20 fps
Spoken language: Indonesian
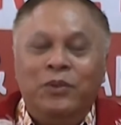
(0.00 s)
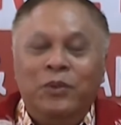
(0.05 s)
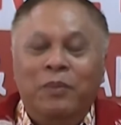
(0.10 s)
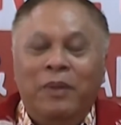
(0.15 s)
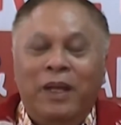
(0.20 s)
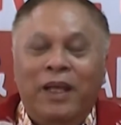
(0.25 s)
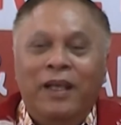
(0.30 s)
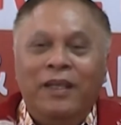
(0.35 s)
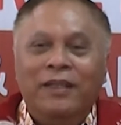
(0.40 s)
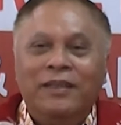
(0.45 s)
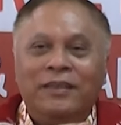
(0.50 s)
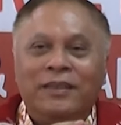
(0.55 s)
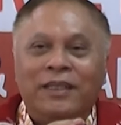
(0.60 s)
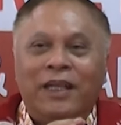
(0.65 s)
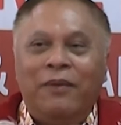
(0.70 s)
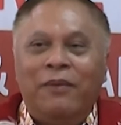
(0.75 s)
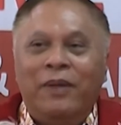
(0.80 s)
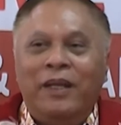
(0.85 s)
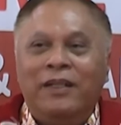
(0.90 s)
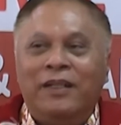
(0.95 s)
jumlah
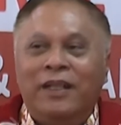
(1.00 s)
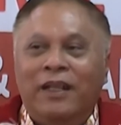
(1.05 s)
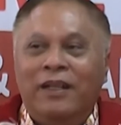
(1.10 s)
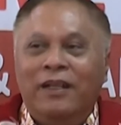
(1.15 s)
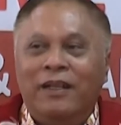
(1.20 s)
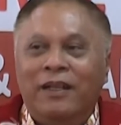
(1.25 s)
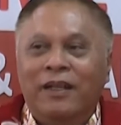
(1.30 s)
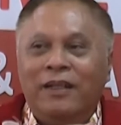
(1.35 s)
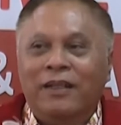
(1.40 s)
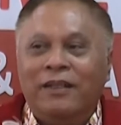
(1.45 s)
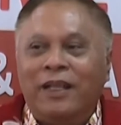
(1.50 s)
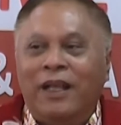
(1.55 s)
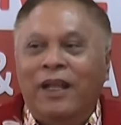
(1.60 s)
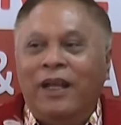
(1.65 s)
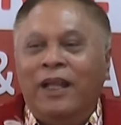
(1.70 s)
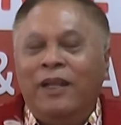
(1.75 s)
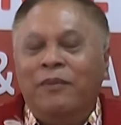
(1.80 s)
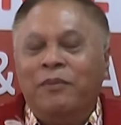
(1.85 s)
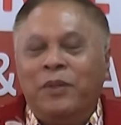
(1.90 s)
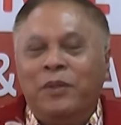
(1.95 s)
sawah dan
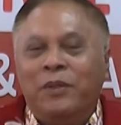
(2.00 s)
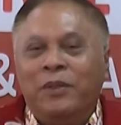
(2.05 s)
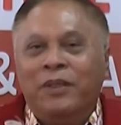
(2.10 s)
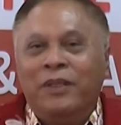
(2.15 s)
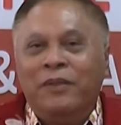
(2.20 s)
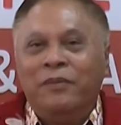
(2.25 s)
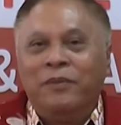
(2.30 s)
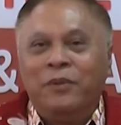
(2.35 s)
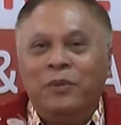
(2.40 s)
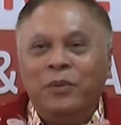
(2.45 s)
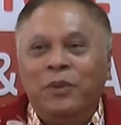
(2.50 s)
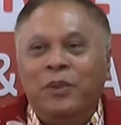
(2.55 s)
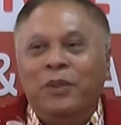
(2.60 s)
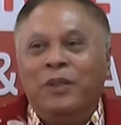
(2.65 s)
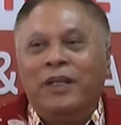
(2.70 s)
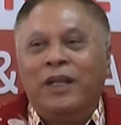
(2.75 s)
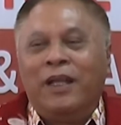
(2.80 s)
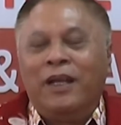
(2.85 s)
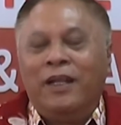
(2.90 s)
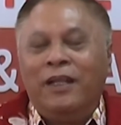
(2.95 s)
lahan produktif
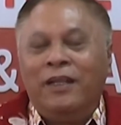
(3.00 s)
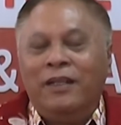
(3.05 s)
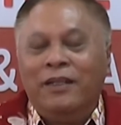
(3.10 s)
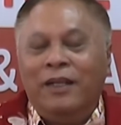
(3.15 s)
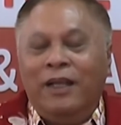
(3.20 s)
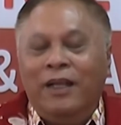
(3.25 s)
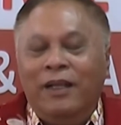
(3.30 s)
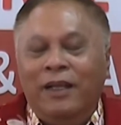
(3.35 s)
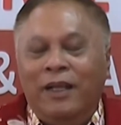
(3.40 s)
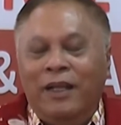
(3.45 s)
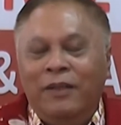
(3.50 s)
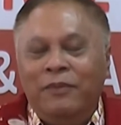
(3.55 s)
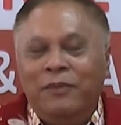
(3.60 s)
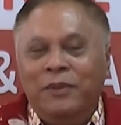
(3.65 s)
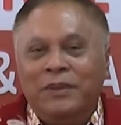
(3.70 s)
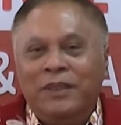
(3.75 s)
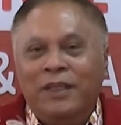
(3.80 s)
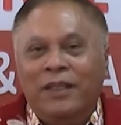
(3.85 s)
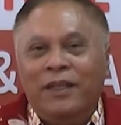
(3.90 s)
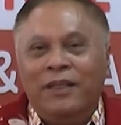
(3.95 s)
turun karena alih
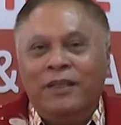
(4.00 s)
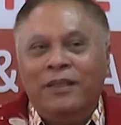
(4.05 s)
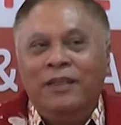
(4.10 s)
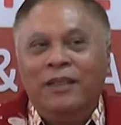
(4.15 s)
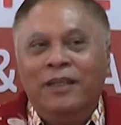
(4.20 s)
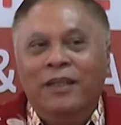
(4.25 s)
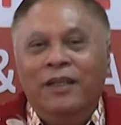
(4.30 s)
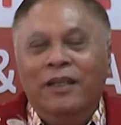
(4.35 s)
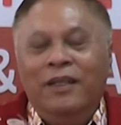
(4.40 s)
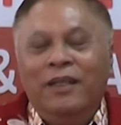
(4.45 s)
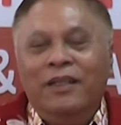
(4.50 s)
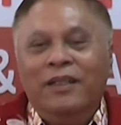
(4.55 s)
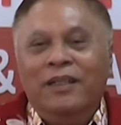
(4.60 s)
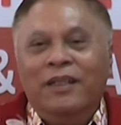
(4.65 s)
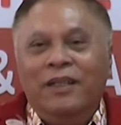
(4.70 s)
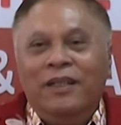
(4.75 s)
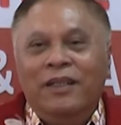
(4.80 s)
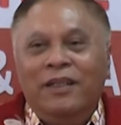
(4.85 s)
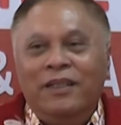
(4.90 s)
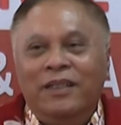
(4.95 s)
fungsi tadi,
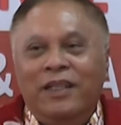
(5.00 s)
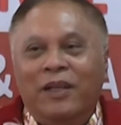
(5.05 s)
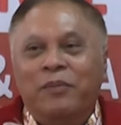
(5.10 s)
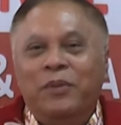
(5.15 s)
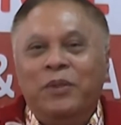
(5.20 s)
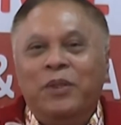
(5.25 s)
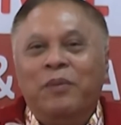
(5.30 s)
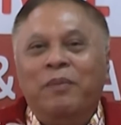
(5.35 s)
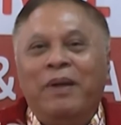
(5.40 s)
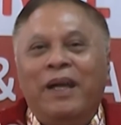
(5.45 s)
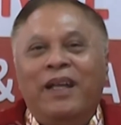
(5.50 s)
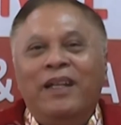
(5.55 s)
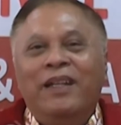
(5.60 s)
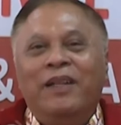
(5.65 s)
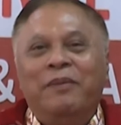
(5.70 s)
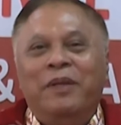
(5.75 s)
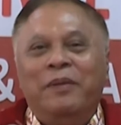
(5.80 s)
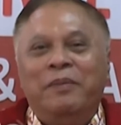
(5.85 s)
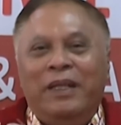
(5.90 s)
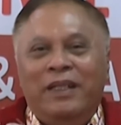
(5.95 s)
yang butuh
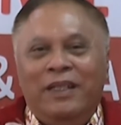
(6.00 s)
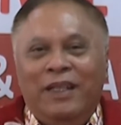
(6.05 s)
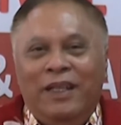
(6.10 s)
makan tambah